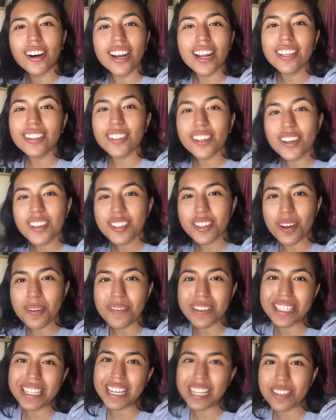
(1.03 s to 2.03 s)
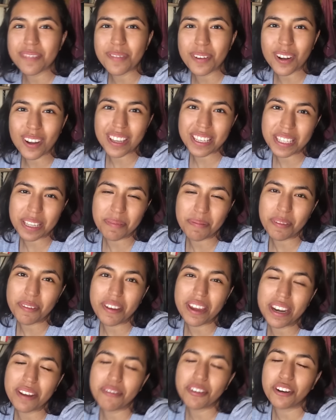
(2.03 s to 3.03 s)
Hola a todos, ¿cómo están? Espero que estén
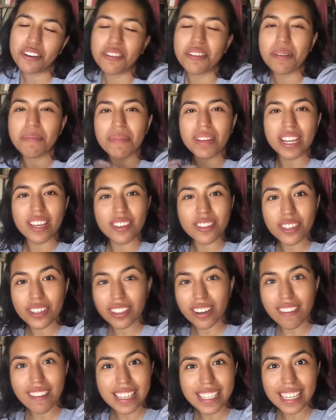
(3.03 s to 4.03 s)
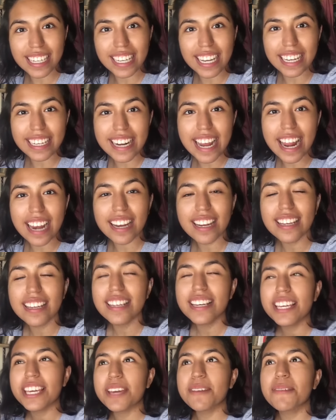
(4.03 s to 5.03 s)
muy bien y bueno, bienvenidos otra vez al canal.
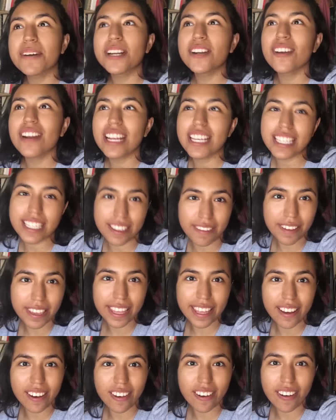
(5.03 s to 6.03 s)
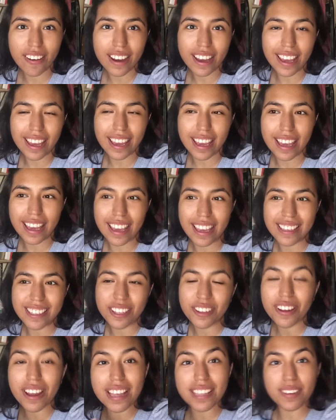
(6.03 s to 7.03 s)
Y bueno, en este video eh,
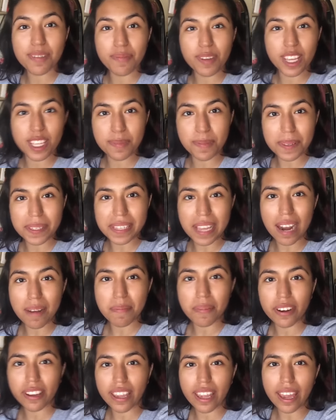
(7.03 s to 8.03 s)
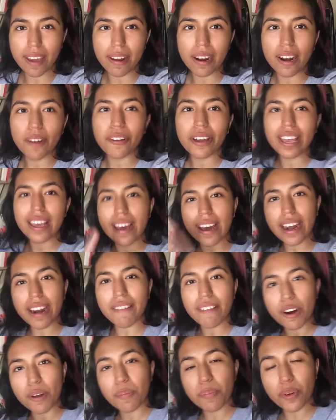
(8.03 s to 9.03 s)
siento que va a ser muy especial porque lo voy a
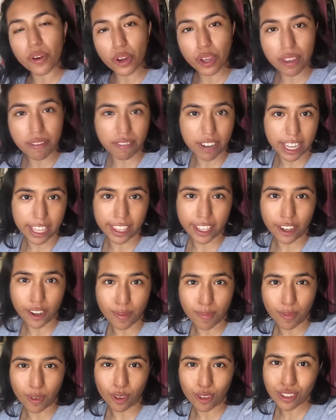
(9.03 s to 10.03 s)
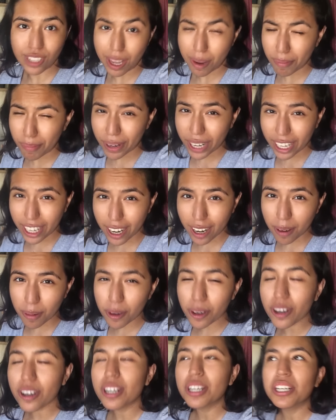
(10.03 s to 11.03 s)
grabar un poco diferente como siempre
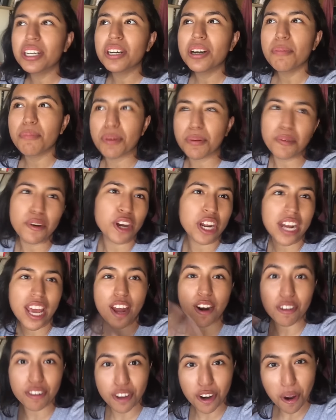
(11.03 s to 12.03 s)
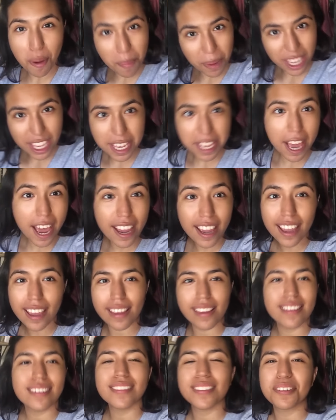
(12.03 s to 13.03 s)
grabo. Primero que nada, no traigo
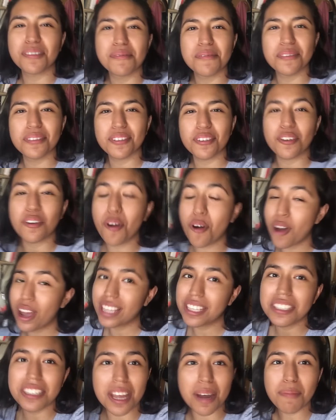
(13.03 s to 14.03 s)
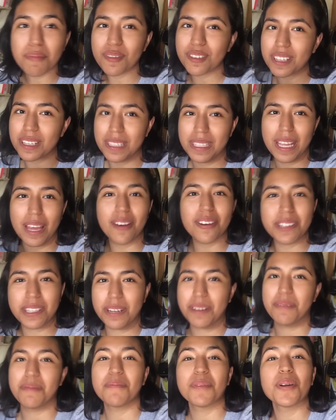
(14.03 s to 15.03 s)
maquillaje. Segundo, no estamos
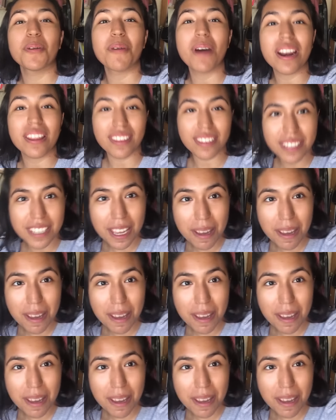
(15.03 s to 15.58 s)
sentados en el mismo lugar de